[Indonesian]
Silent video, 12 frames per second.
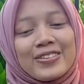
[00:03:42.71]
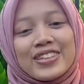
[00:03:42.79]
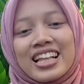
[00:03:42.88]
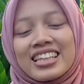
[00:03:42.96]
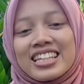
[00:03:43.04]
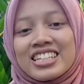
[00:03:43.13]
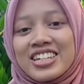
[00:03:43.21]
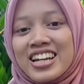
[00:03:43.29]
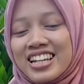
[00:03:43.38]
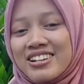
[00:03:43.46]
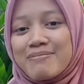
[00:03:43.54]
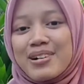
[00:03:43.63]
itu tadi
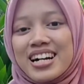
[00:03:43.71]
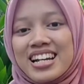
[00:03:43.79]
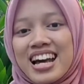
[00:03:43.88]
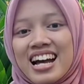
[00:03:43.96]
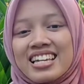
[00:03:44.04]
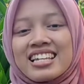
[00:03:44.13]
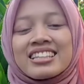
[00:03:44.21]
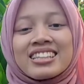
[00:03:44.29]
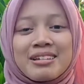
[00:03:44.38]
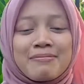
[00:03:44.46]
sharing mengenai